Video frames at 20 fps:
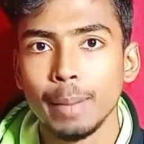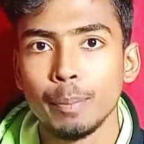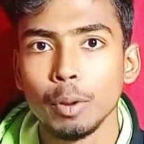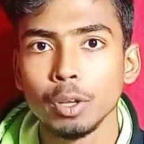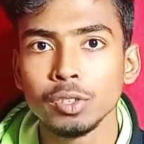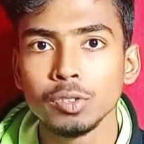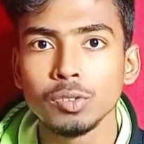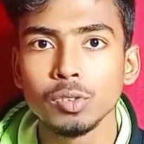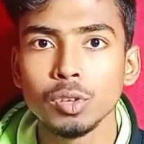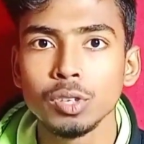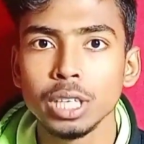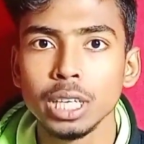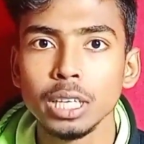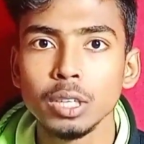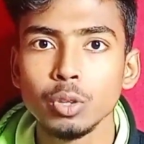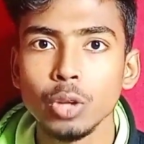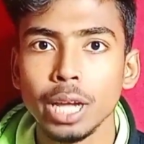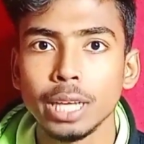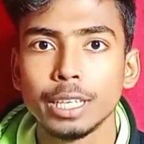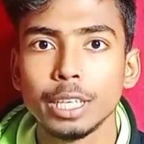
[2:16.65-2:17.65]
এই প্রসেসরটি
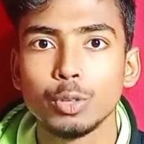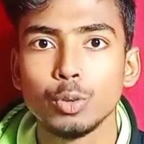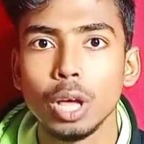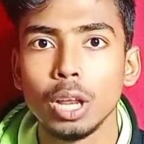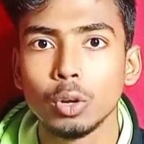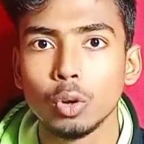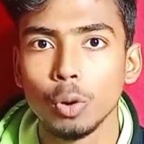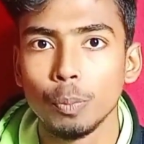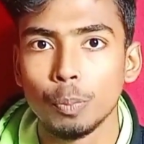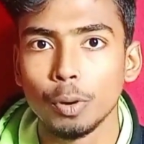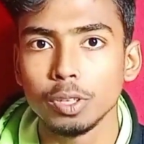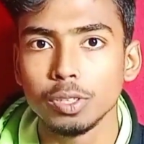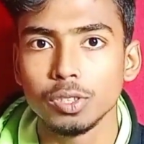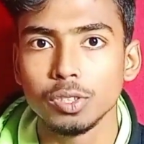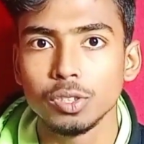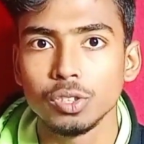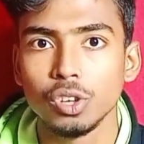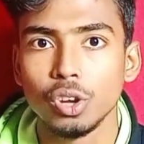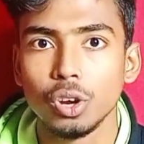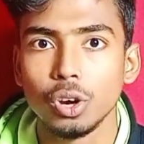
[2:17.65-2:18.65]
কিন্তু একটি ডুয়েল কোর
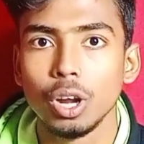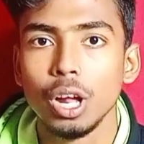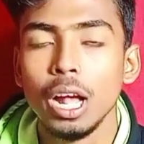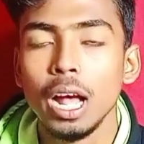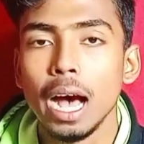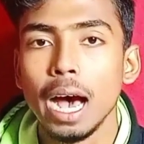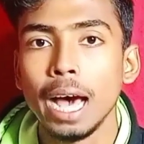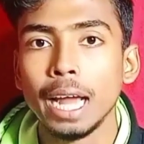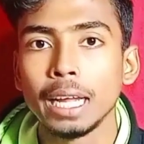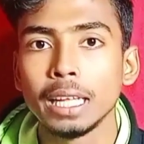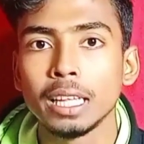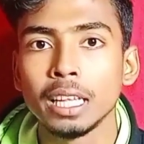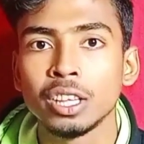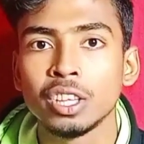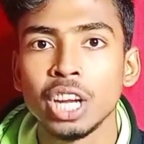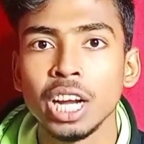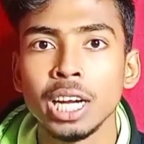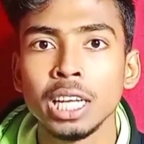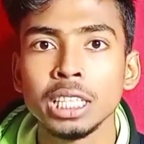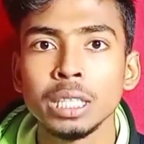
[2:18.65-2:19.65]
প্রসেসর আর
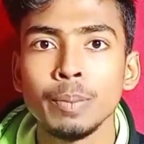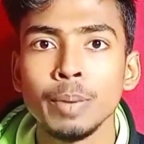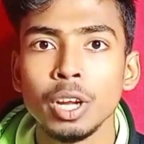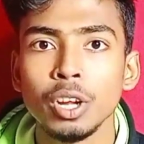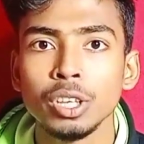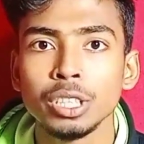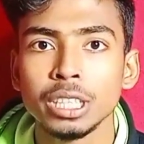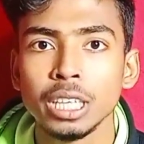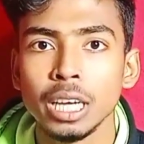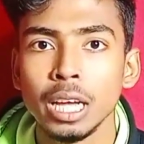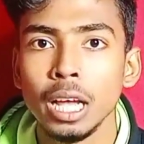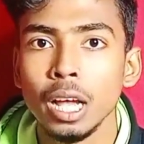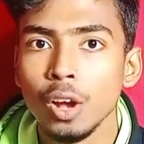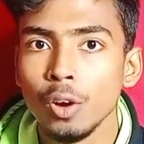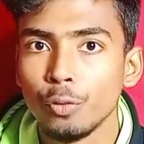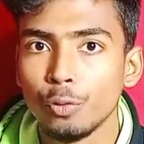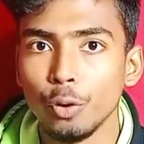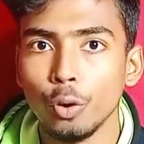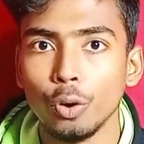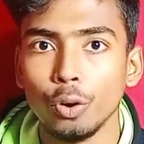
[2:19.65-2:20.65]
এতে থ্রেড হিসেবে রয়েছে
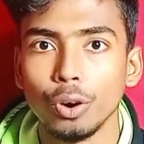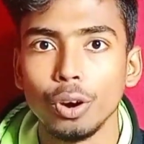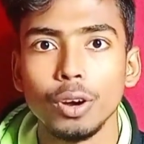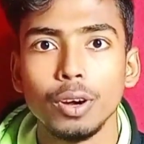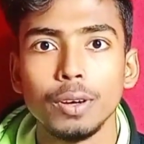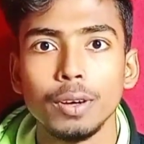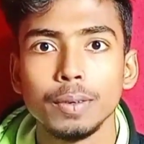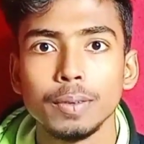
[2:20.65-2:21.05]
ফোর